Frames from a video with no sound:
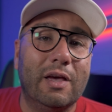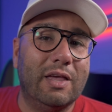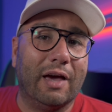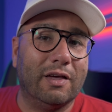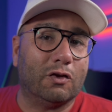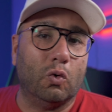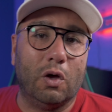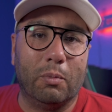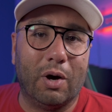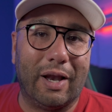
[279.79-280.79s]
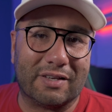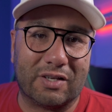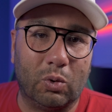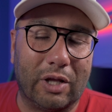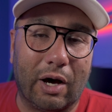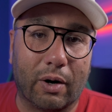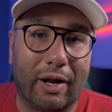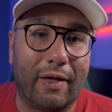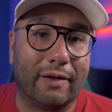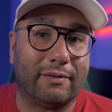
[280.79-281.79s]
Y ahí estuvimos en la segunda
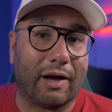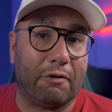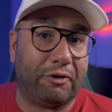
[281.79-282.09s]
jornada hasta que